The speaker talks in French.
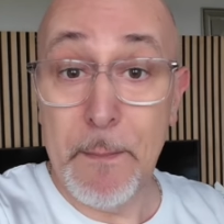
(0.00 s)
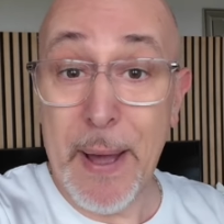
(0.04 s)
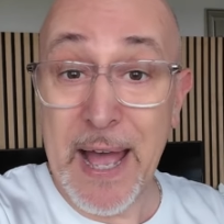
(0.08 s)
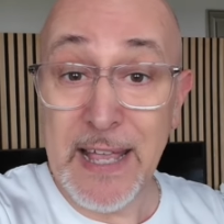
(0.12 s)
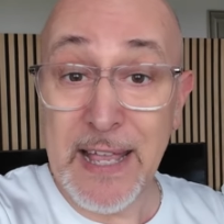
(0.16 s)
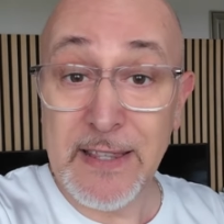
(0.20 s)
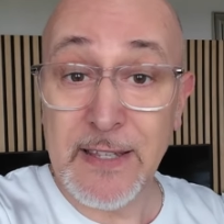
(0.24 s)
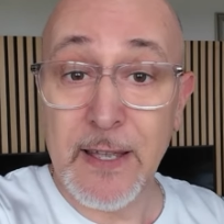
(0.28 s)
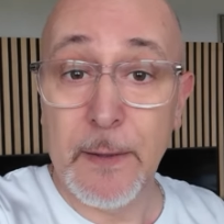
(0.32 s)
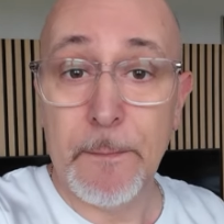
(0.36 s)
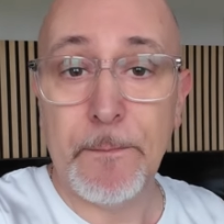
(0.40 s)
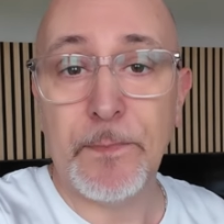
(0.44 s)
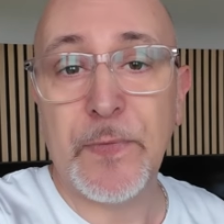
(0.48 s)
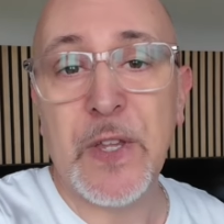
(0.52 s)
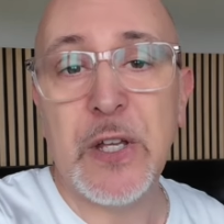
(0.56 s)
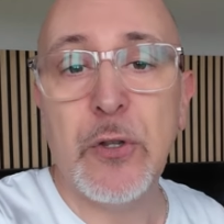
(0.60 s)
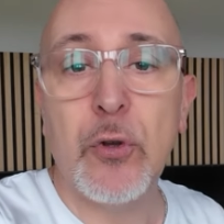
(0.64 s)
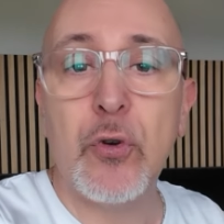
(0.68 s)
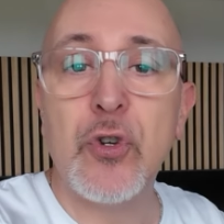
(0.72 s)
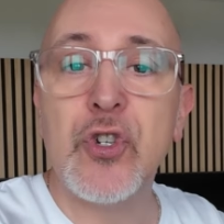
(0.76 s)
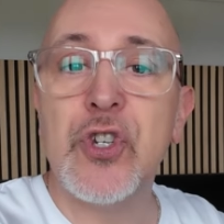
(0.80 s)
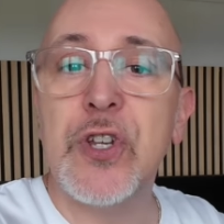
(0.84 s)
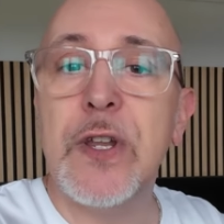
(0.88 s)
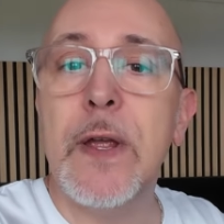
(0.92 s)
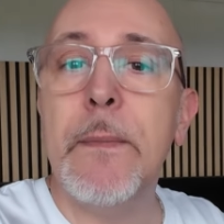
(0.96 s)
pad et
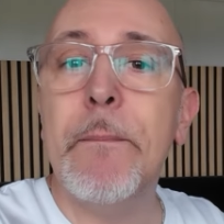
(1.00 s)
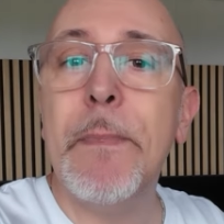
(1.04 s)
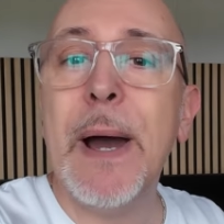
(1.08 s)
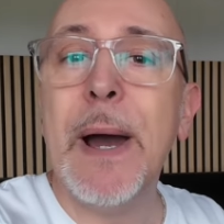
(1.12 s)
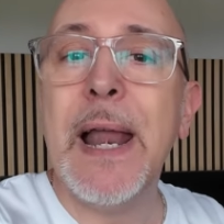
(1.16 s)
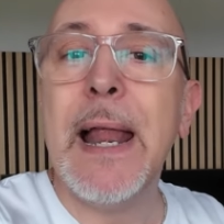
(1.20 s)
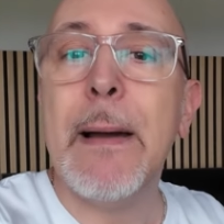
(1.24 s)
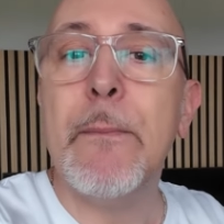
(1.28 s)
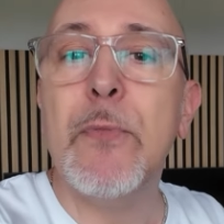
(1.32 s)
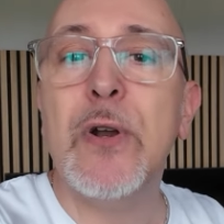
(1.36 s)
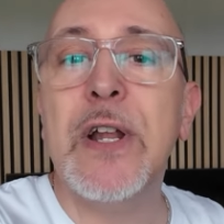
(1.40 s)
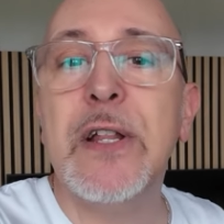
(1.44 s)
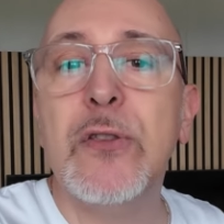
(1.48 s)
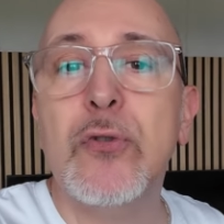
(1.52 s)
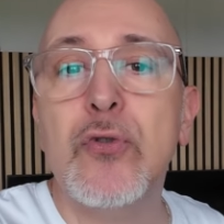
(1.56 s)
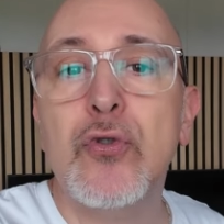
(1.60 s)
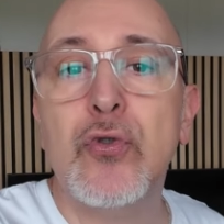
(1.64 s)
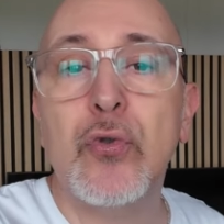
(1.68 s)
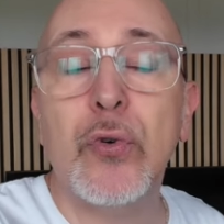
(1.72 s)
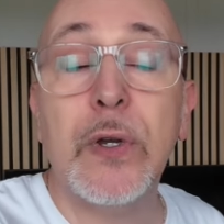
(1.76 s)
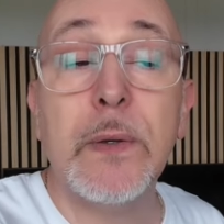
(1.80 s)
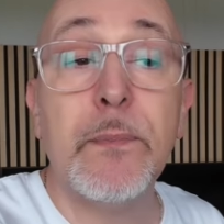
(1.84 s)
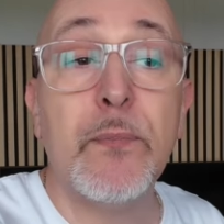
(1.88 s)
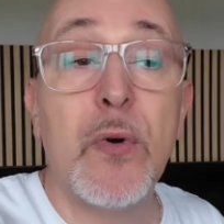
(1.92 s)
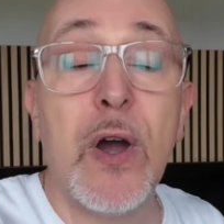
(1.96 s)
donc je n'ai pas la molette de
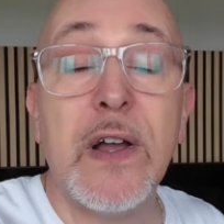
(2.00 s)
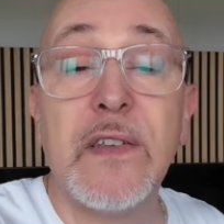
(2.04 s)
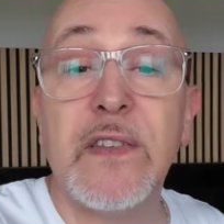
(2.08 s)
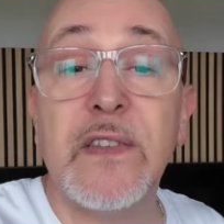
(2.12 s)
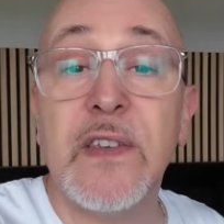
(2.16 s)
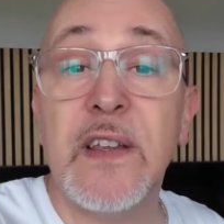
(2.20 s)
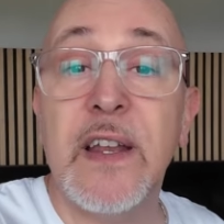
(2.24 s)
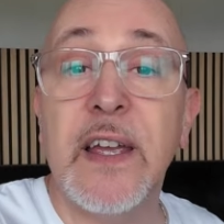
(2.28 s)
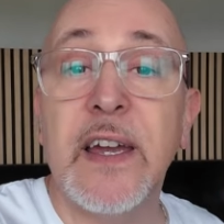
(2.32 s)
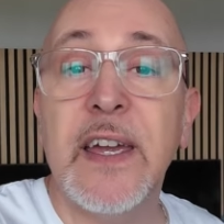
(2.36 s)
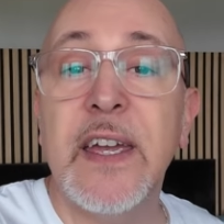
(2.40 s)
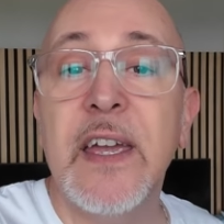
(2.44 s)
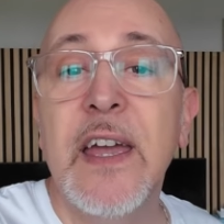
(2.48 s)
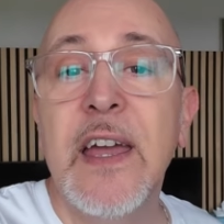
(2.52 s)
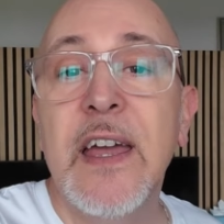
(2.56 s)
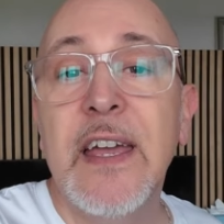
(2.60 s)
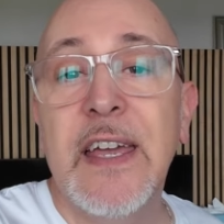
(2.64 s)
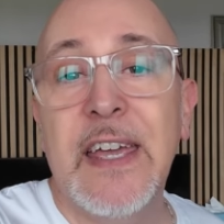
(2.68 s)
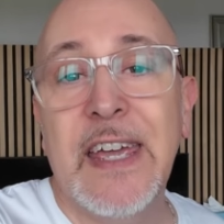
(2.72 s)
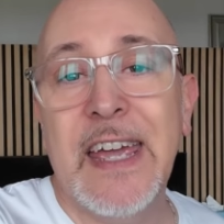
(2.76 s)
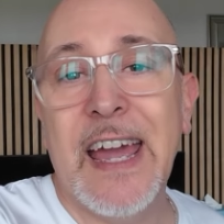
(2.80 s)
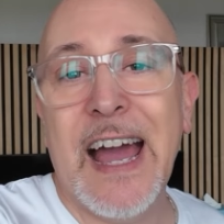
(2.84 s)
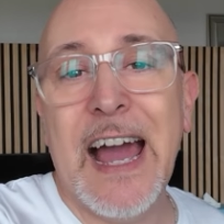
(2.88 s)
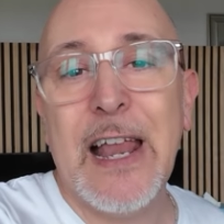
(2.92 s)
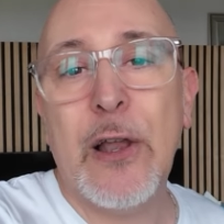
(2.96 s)
souris pour accélérer
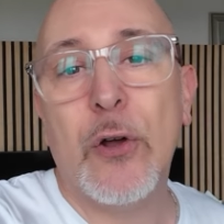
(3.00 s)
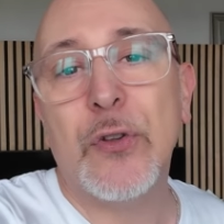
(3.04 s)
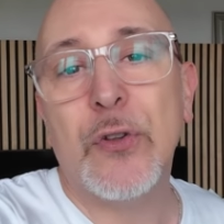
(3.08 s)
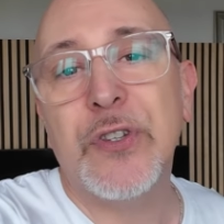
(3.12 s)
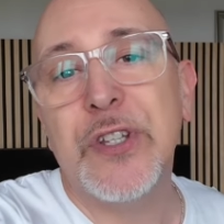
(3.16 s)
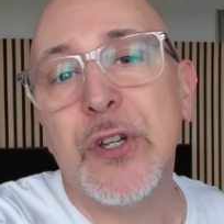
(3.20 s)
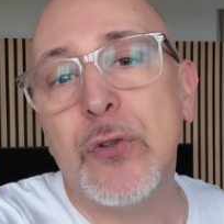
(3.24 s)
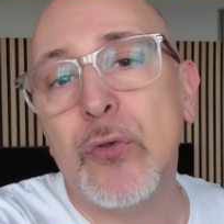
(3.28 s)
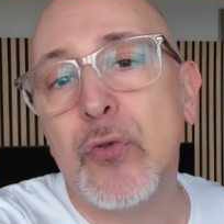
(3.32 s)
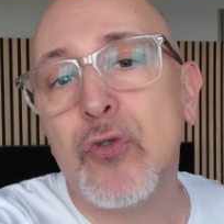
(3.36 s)
et ralentir.